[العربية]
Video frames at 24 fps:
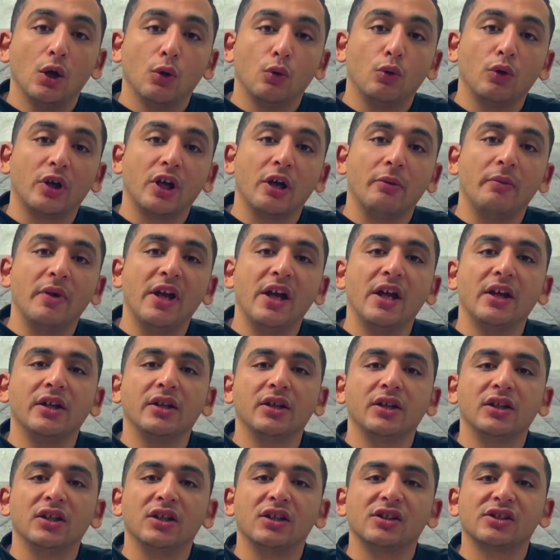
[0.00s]
وكمان
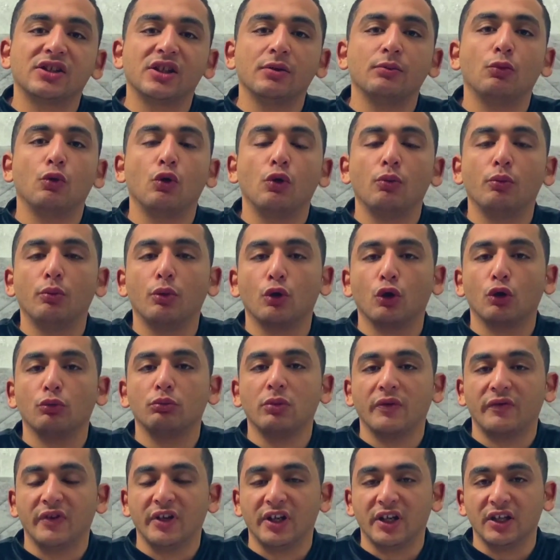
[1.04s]
يرسمهم
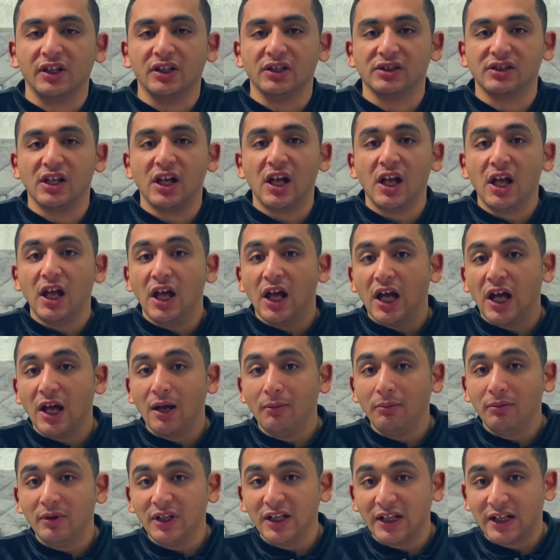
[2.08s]
برتبه في الكنيسه
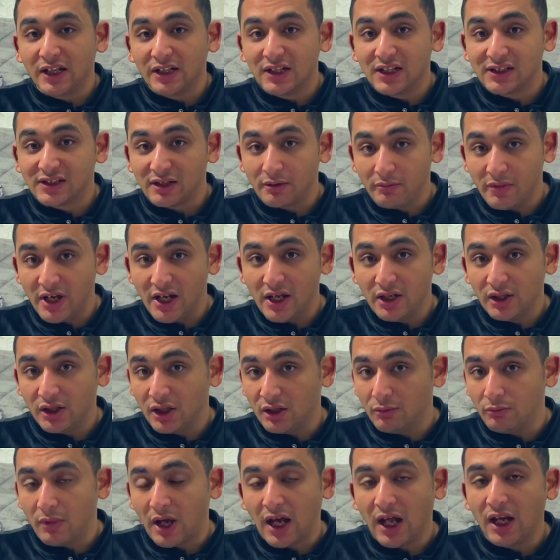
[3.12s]
قبل كده زمان
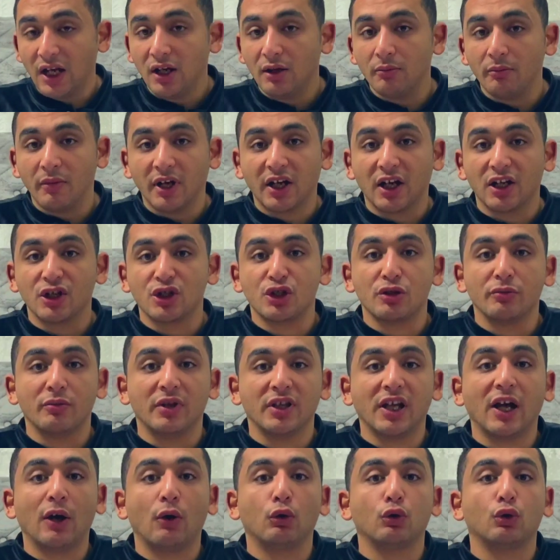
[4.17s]
المعلم ما كانش
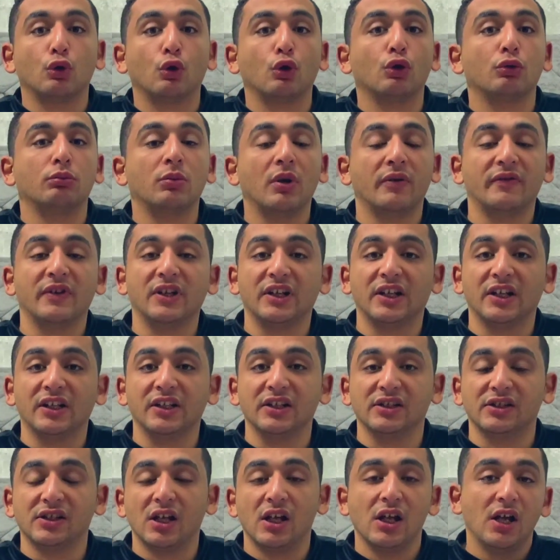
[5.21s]
بياخد رتبه في
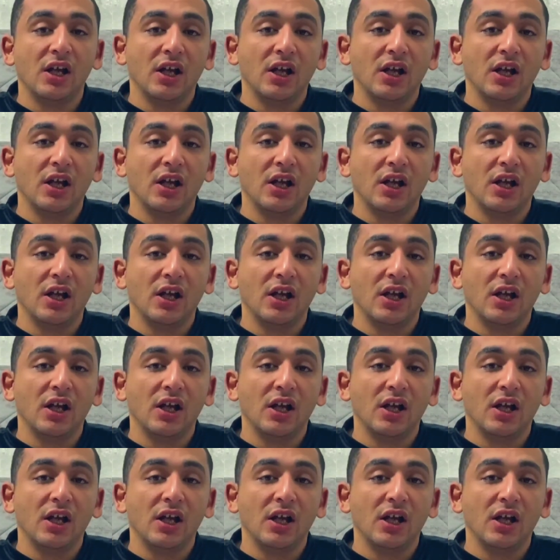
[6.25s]
الكنيسه